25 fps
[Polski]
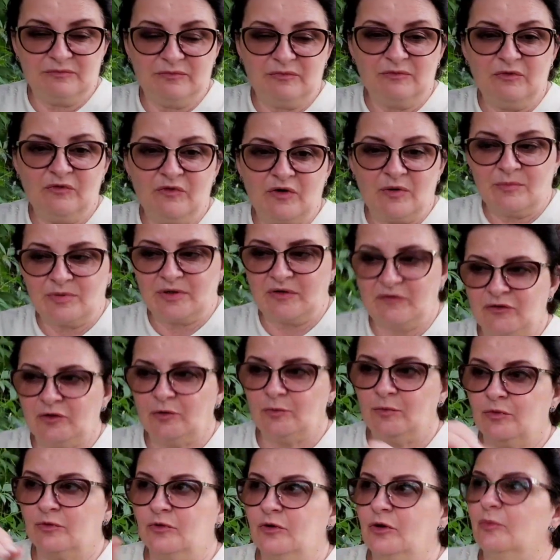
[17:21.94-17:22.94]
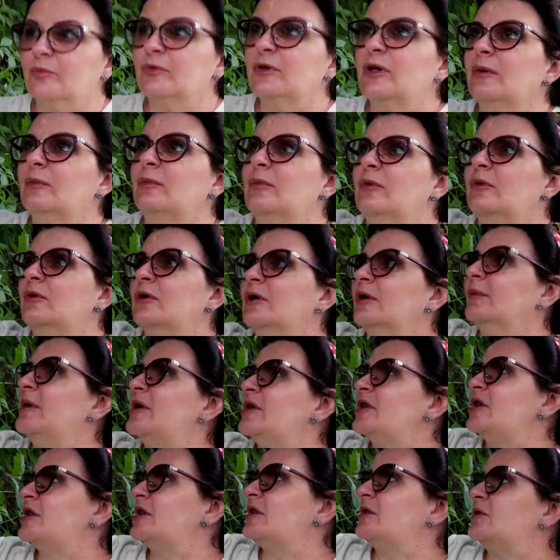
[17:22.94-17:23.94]
Mówię prawdopodobnie, bo
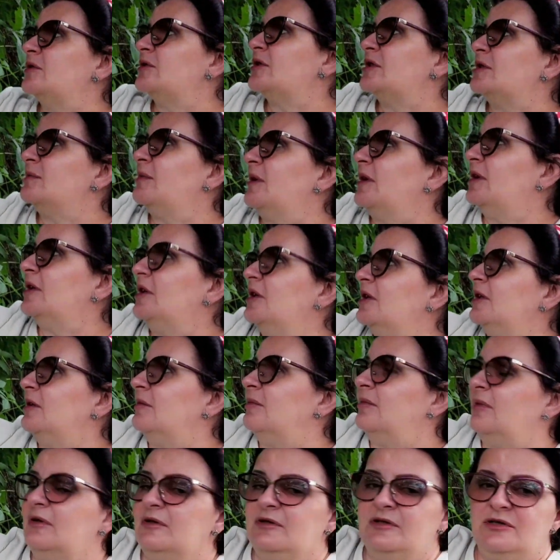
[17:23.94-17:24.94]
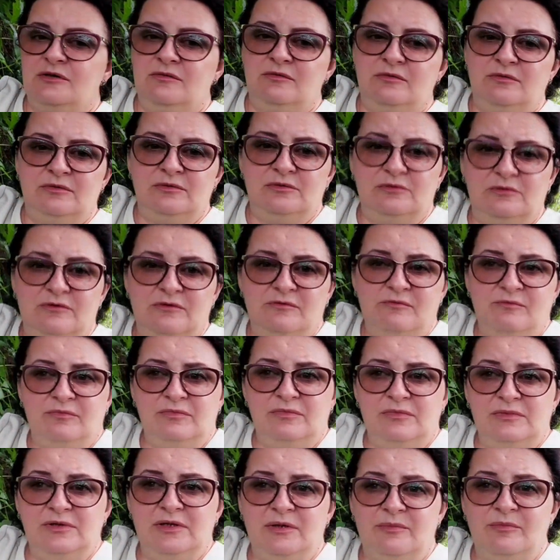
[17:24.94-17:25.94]
chyba, że się to zmieni i będzie,
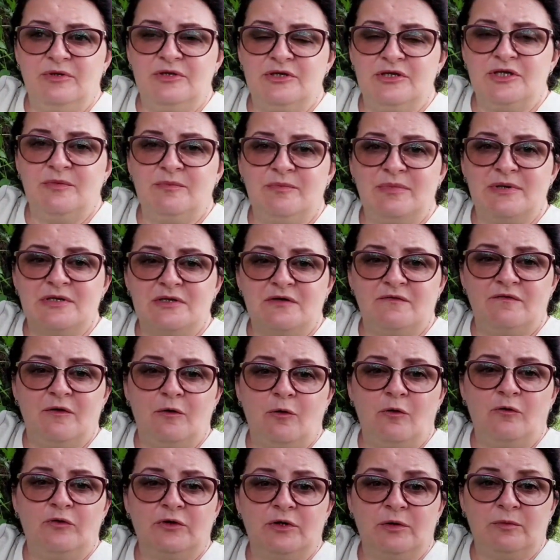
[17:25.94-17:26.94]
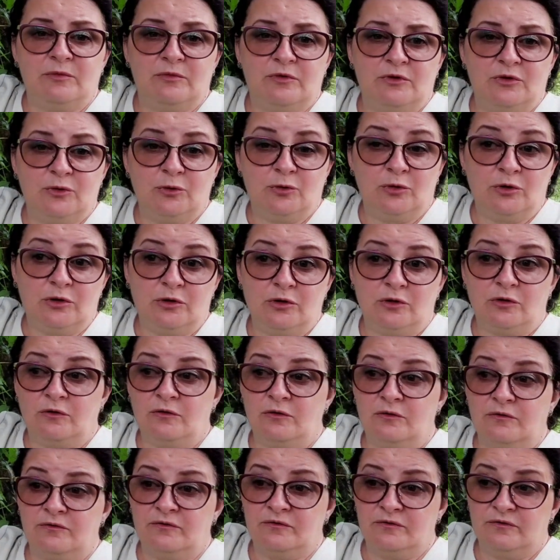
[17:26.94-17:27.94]
nie będzie im pasowało w tym dniu,
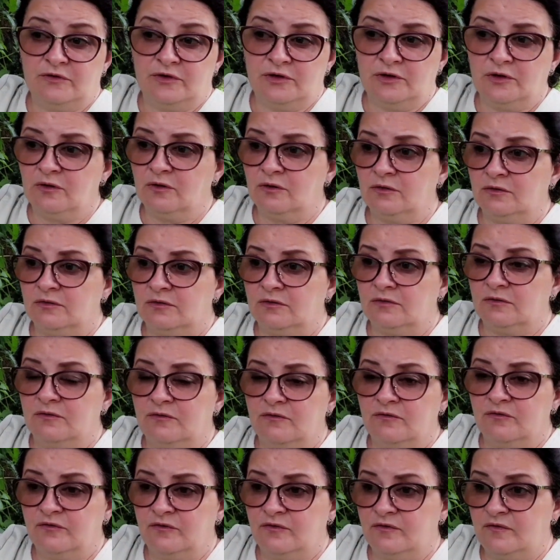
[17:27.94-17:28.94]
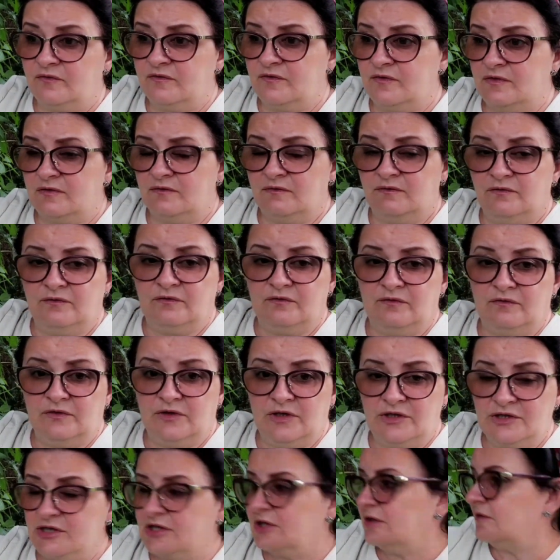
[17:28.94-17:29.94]
tylko w, tygo, e, w, w, w
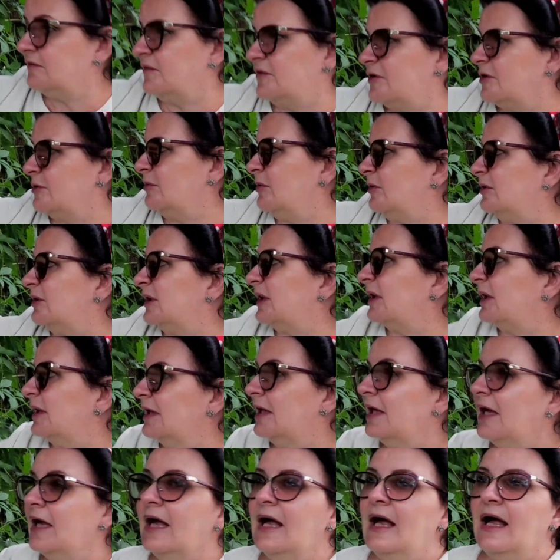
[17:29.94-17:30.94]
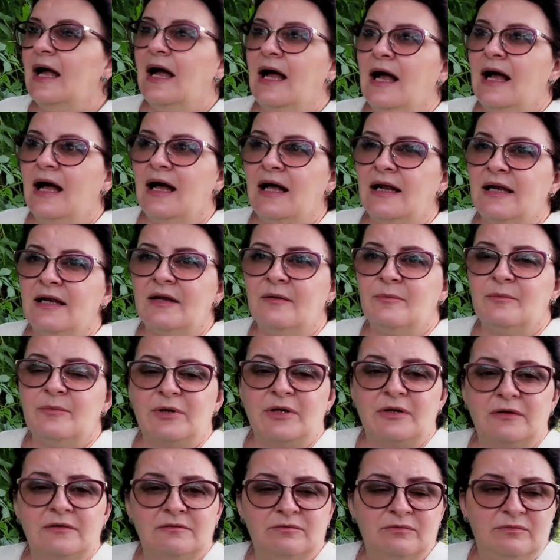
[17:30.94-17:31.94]
niedzielę, w sobotę. Ale
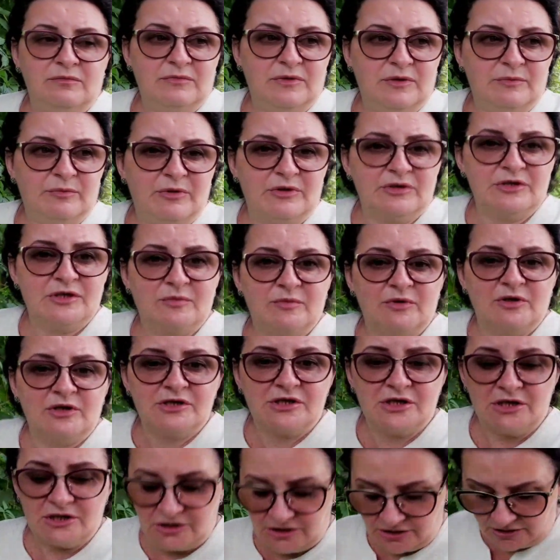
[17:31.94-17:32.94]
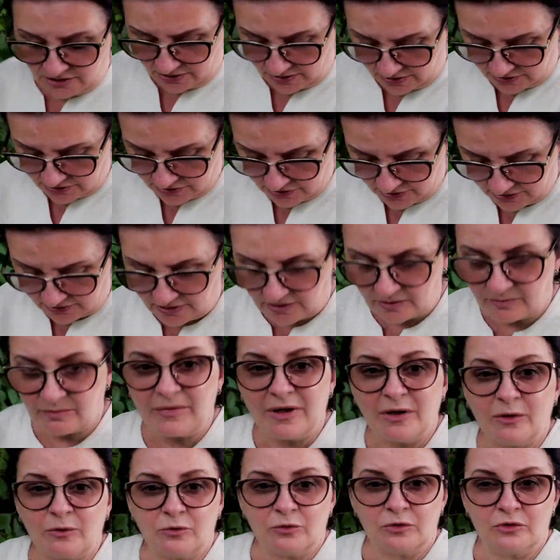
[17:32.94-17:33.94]
pra, my będziemy chcieli jechać tak jak
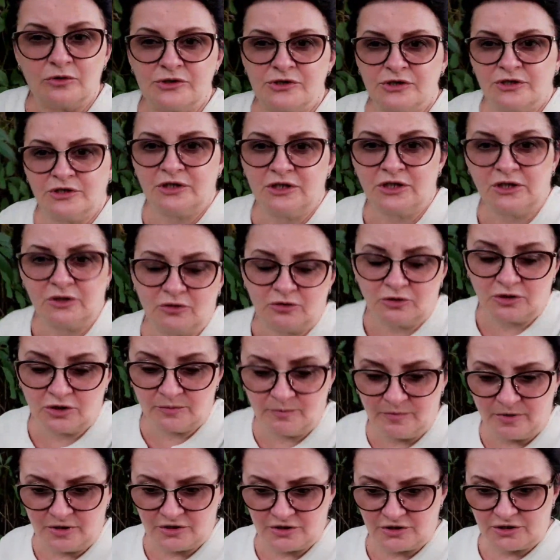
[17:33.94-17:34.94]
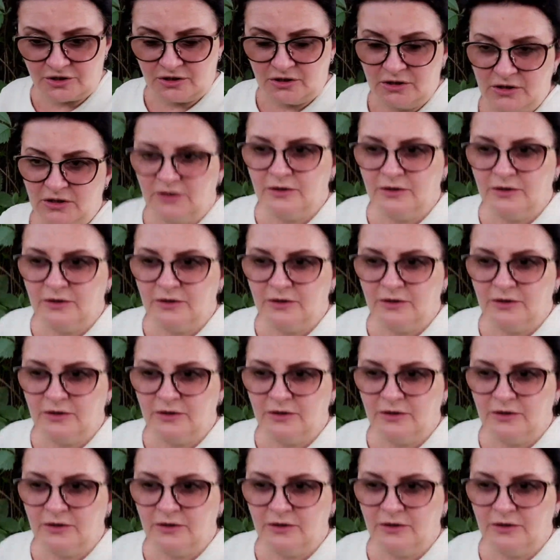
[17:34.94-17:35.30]
na urodzinki, no chyba, że,